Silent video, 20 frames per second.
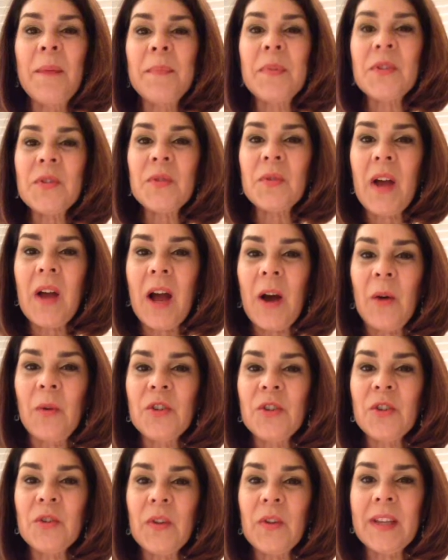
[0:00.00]
pessoal,
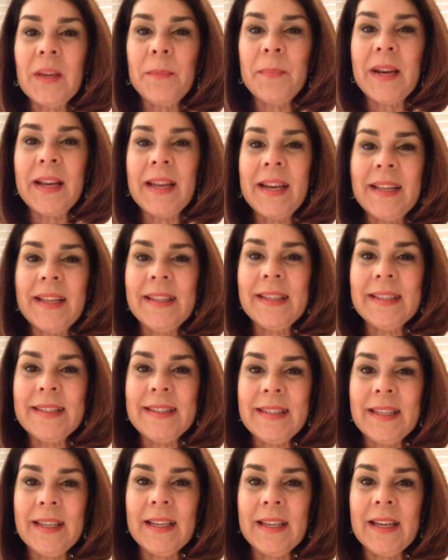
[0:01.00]
hoje eu estou aqui para
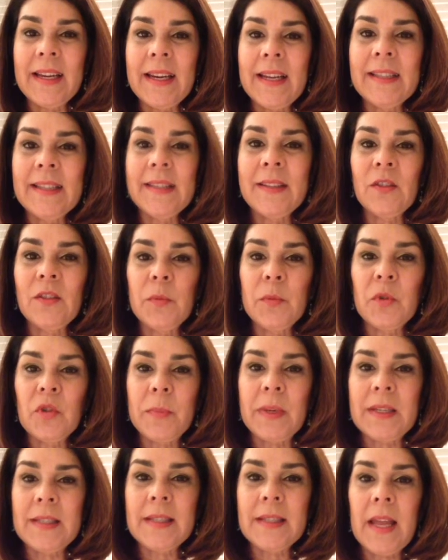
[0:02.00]
agradecer, agradecer aos meus
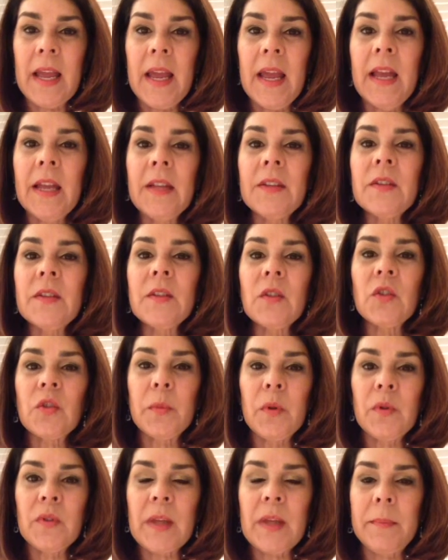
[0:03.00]
pacientes, aos
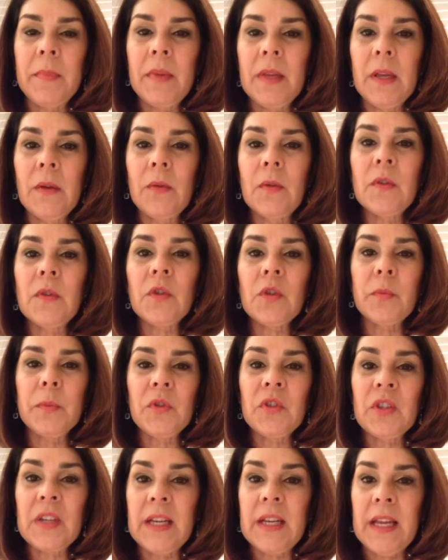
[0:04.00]
meus amigos, aos
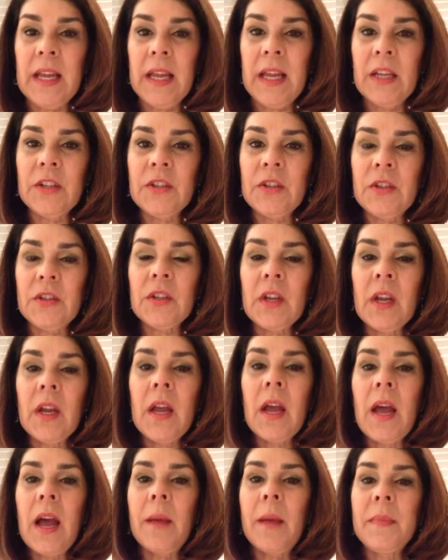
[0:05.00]
meus clientes,
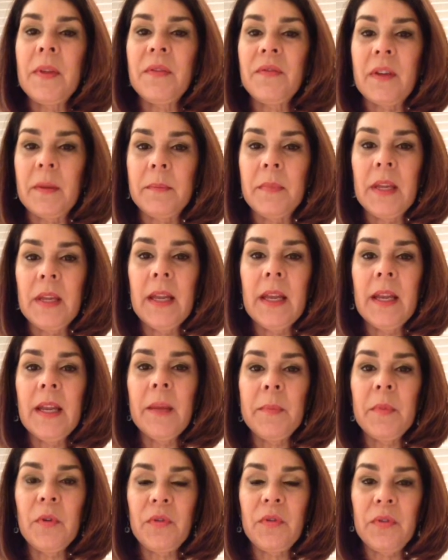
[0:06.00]
à minha
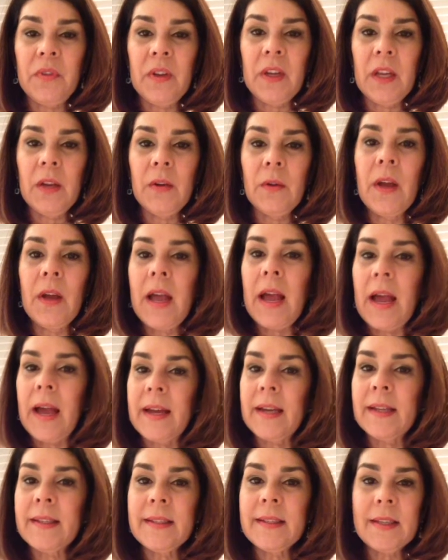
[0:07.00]
família, meu filho,
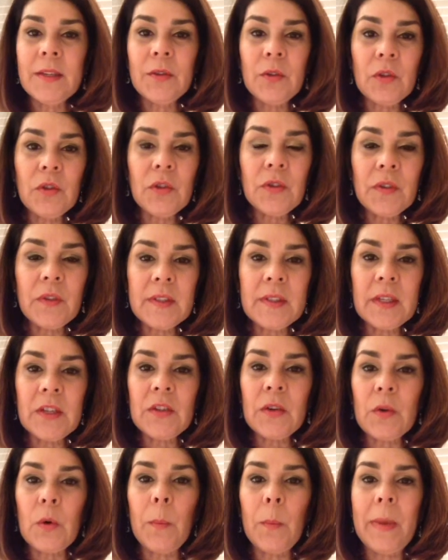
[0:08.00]
agradecer a todos vocês
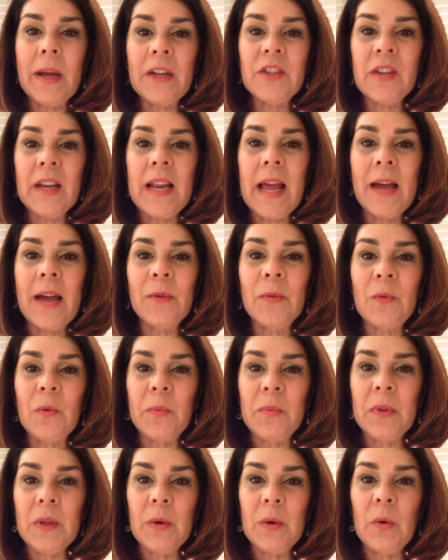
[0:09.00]
que compartilharam
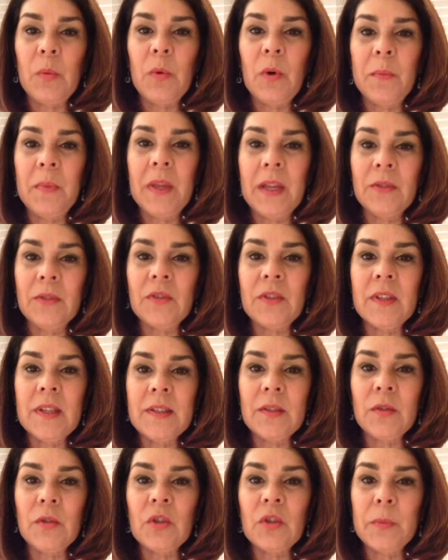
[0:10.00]
comigo momentos
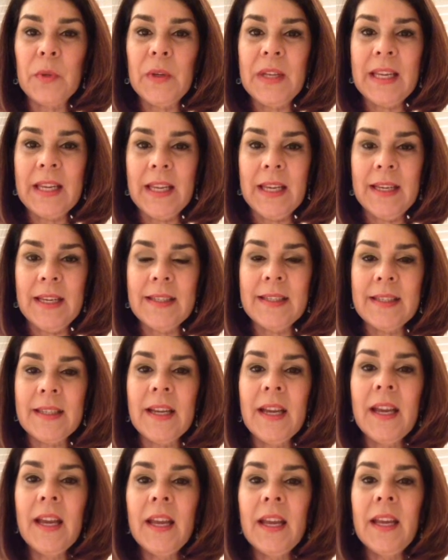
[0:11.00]
nesse 2015
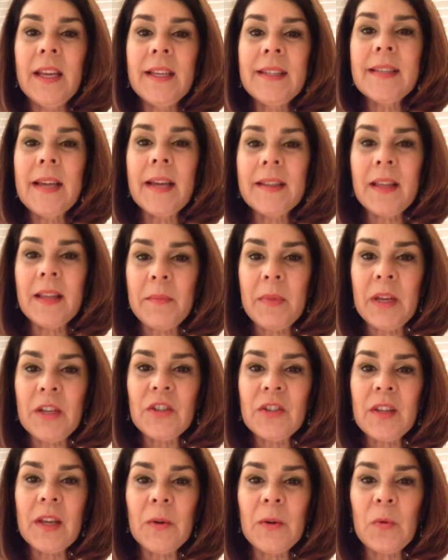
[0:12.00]
e que certamente
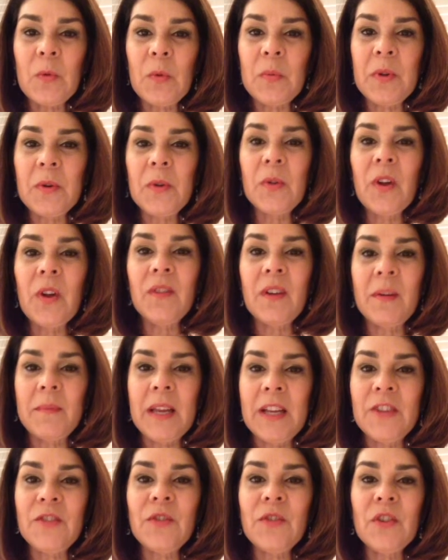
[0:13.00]
estarão comigo
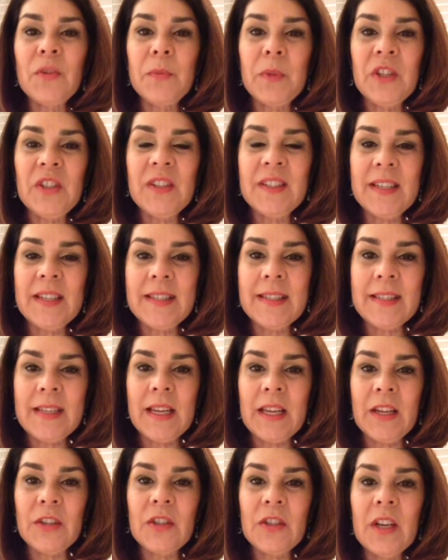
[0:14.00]
novamente em
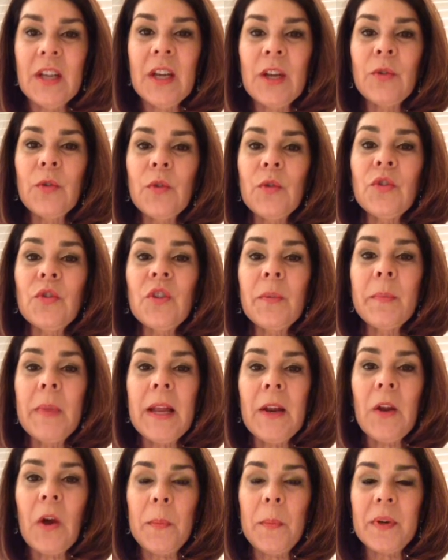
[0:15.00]
2016. Tudo de
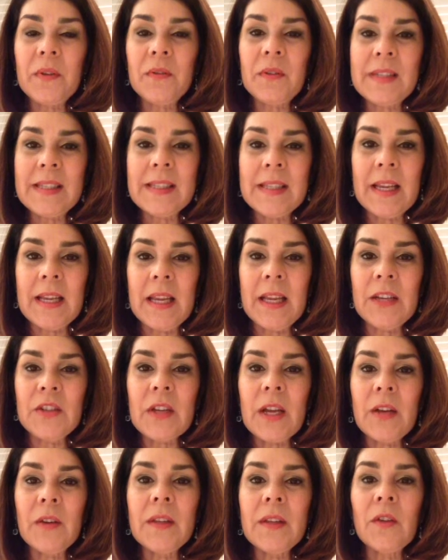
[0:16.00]
melhor para vocês,
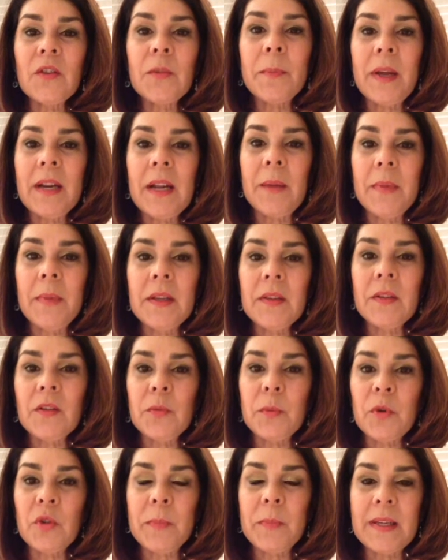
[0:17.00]
quero dar os parabéns aos
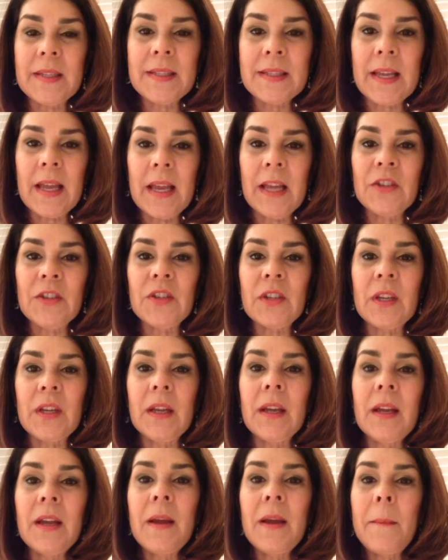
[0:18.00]
meus pacientes
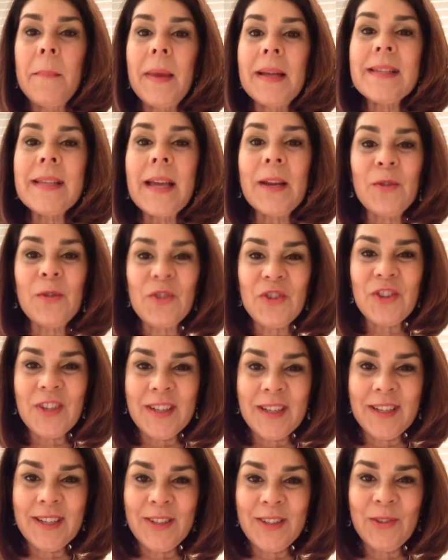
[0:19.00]
que passaram de
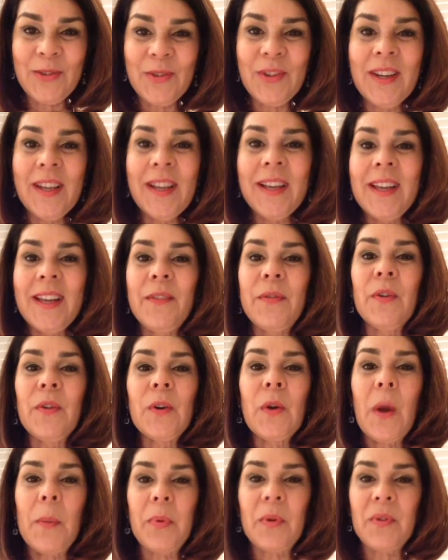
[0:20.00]
ano, que
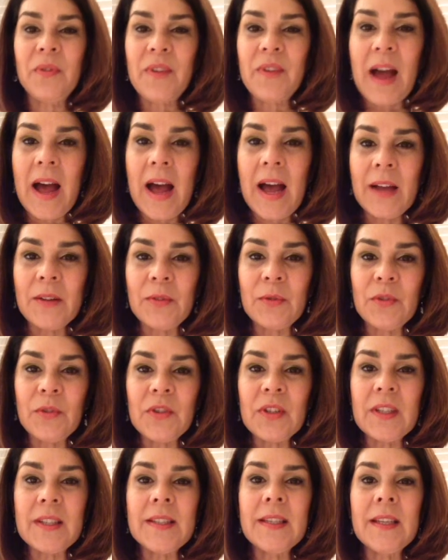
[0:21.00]
foram
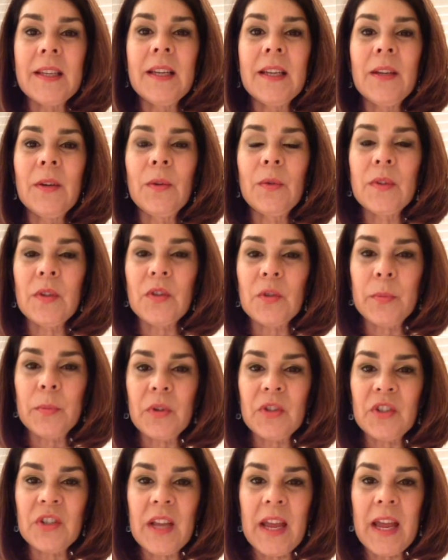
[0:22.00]
aprovados, que seguiram seus
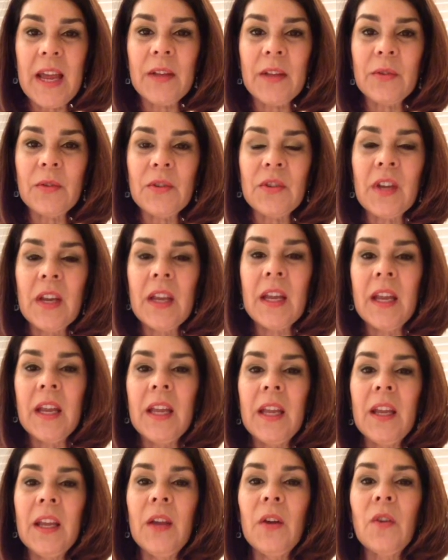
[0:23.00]
projetos
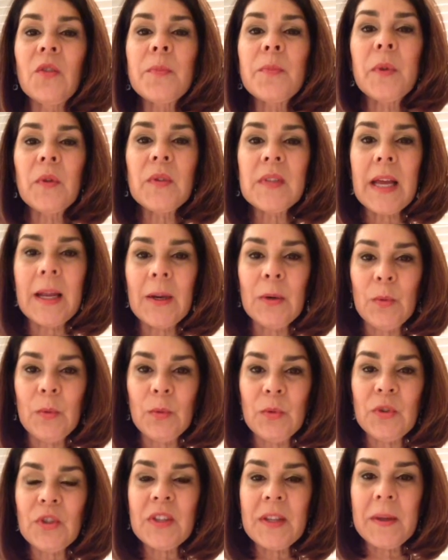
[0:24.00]
e aos meus
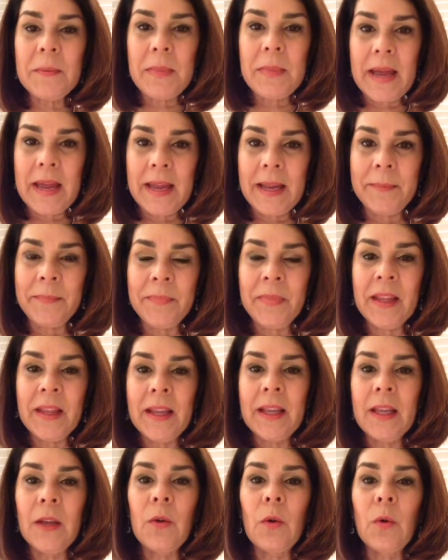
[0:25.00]
alunos também
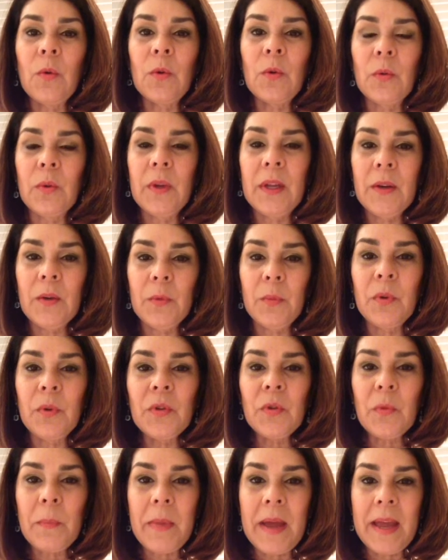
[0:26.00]
que concluíram
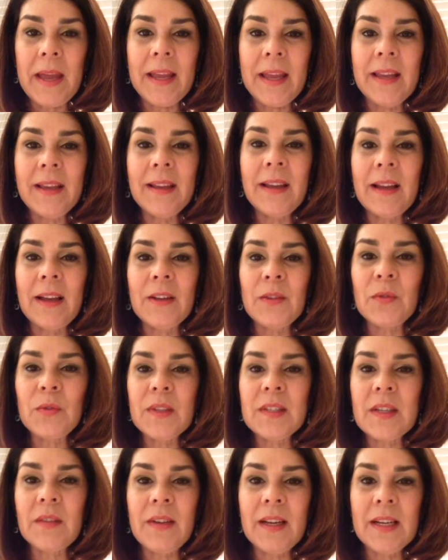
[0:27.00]
muito bem as
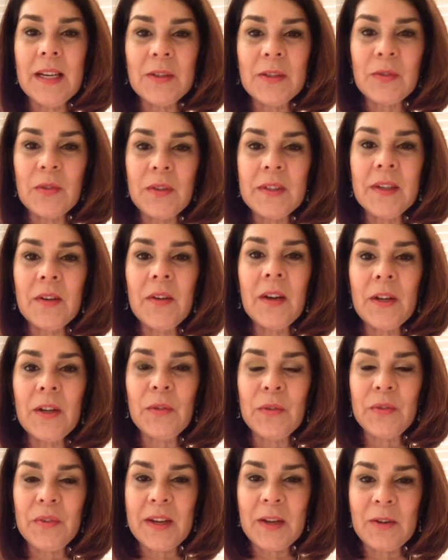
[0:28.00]
suas avaliações agora
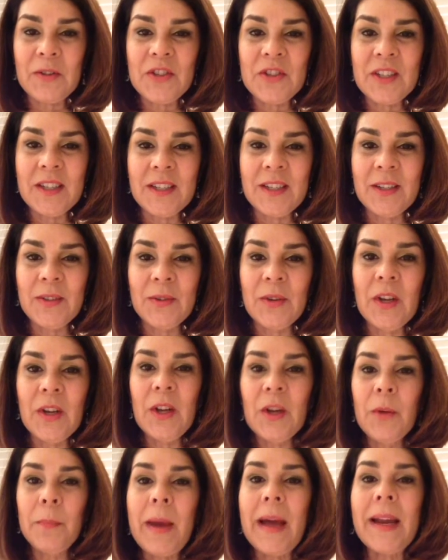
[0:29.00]
no final de ano.
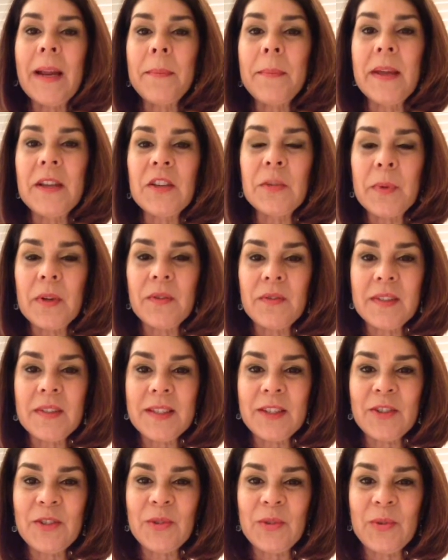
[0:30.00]
Parabéns para
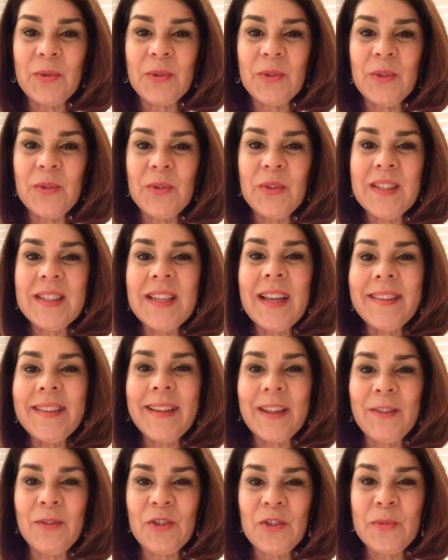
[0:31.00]
vocês todos e
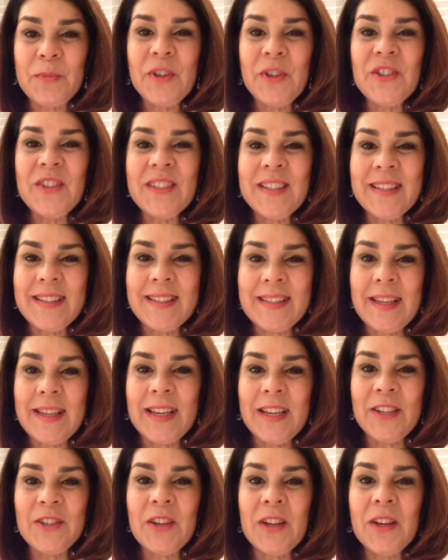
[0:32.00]
até
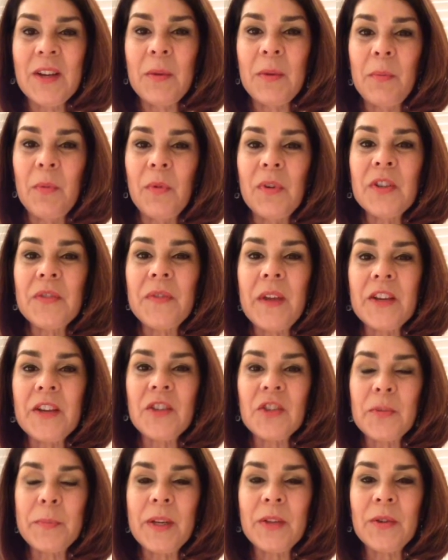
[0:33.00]
2016. Boas
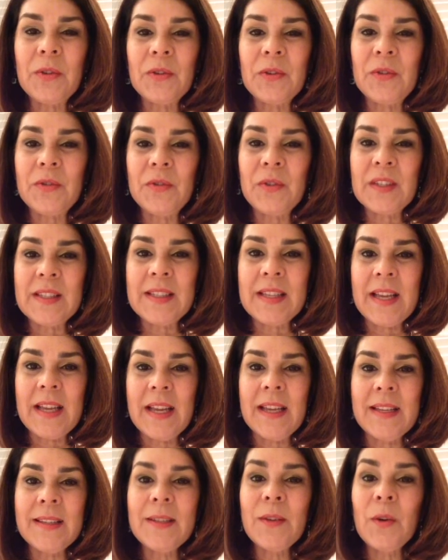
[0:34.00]
festas para todos
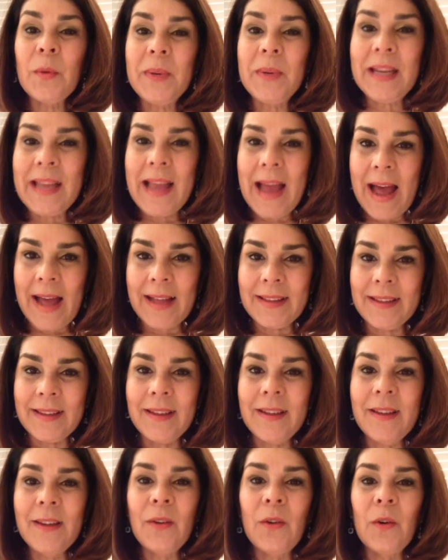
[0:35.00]
vocês e
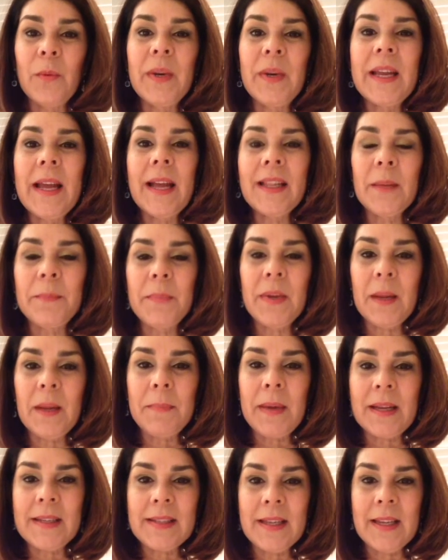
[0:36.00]
obrigada. Obrigada pela
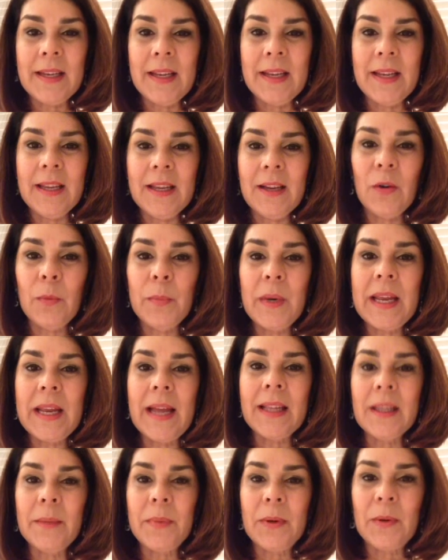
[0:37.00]
parceria,
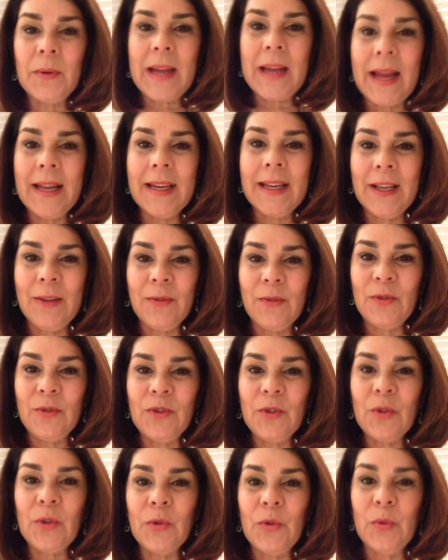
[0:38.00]
obrigada pelo carinho
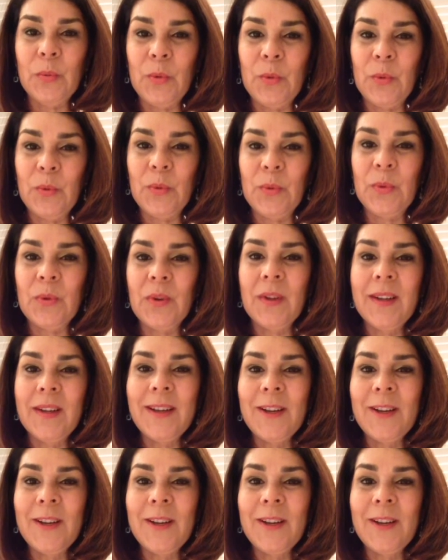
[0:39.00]
de todo mundo.